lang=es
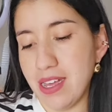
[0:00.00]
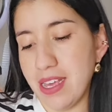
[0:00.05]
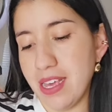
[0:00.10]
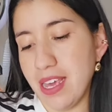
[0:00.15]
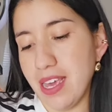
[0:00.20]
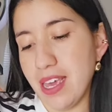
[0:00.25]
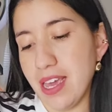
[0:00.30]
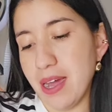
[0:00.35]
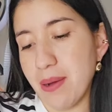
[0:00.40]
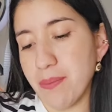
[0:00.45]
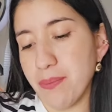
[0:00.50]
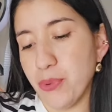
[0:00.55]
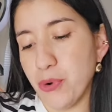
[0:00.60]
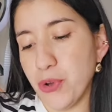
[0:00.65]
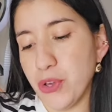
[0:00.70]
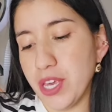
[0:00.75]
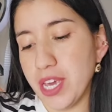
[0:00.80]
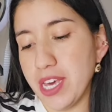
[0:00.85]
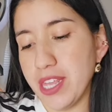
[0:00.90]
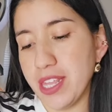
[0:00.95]
eh,
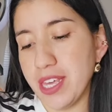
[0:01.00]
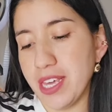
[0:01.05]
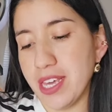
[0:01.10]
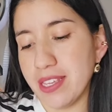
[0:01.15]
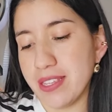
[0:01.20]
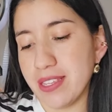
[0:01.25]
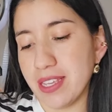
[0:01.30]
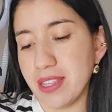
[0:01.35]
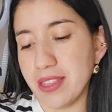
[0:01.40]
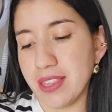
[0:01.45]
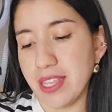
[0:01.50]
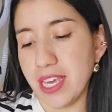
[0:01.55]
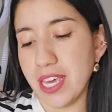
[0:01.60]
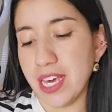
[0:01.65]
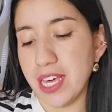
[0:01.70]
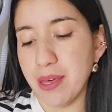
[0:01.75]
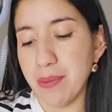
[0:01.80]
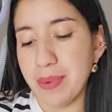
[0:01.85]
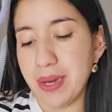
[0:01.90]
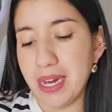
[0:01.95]
ampolla de
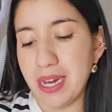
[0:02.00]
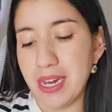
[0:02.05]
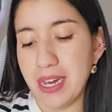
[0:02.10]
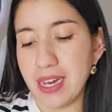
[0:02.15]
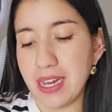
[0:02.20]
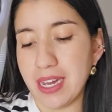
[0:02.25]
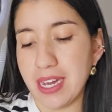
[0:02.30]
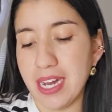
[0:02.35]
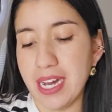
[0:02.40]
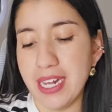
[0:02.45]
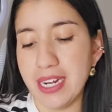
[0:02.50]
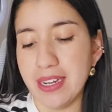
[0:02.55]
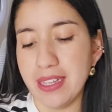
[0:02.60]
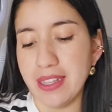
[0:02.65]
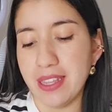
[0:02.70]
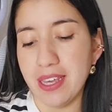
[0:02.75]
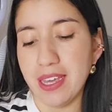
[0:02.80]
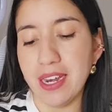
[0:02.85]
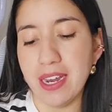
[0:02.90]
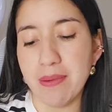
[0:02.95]
centella de Madagascar
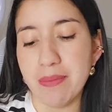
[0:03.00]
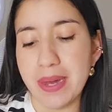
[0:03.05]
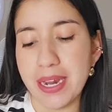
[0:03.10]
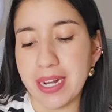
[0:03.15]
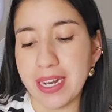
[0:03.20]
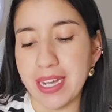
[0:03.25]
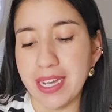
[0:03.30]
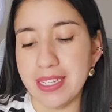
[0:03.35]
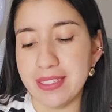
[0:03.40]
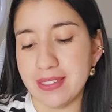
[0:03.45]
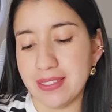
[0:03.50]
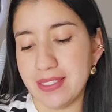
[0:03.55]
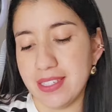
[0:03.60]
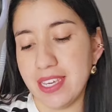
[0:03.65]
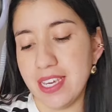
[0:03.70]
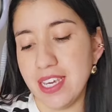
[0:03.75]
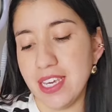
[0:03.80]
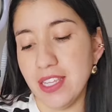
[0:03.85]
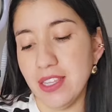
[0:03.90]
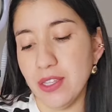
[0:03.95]
de la marca
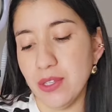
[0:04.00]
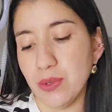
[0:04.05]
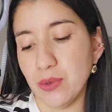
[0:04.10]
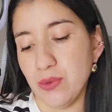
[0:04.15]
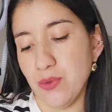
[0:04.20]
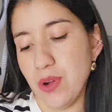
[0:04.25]
Skin